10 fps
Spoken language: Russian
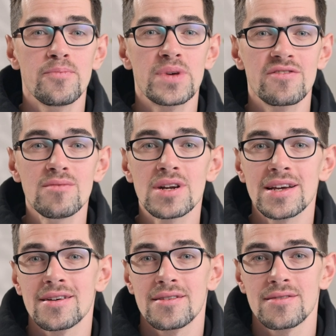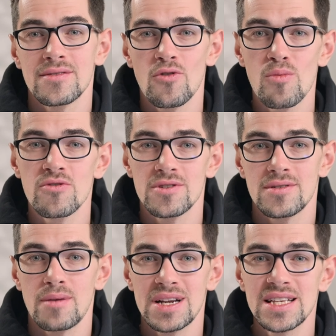При выборе обуви
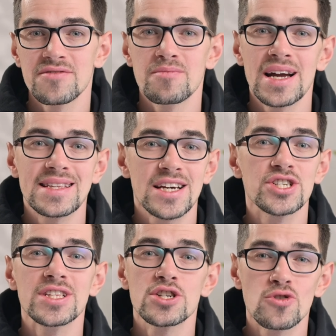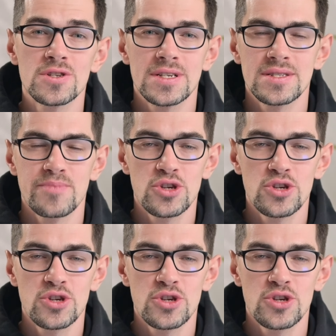обратите внимание также и на жесткость,